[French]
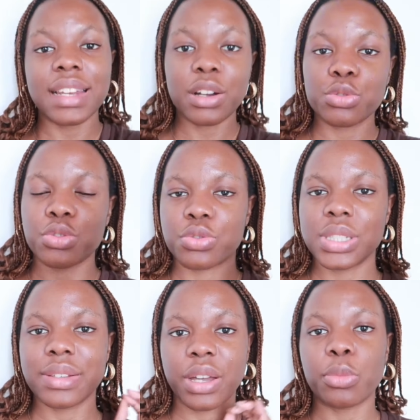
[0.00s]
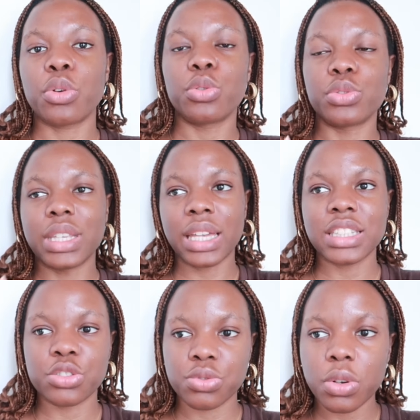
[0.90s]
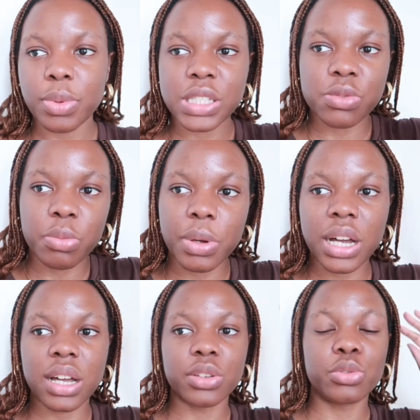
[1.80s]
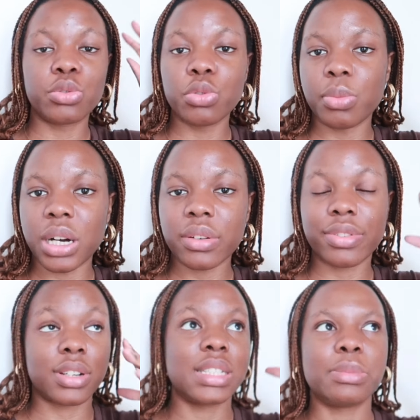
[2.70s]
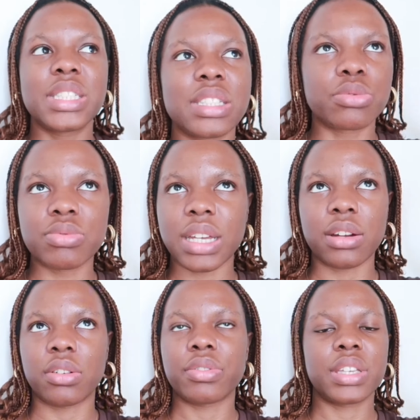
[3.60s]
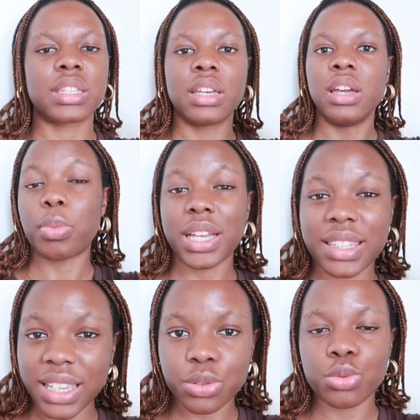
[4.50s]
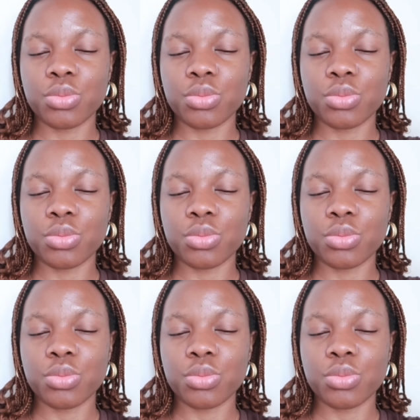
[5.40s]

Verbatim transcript: Et là aujourd'hui c'est vraiment le dernier jour parce qu'on part demain. Enfin limite c'est tout à l'heure en fait. On part très tôt.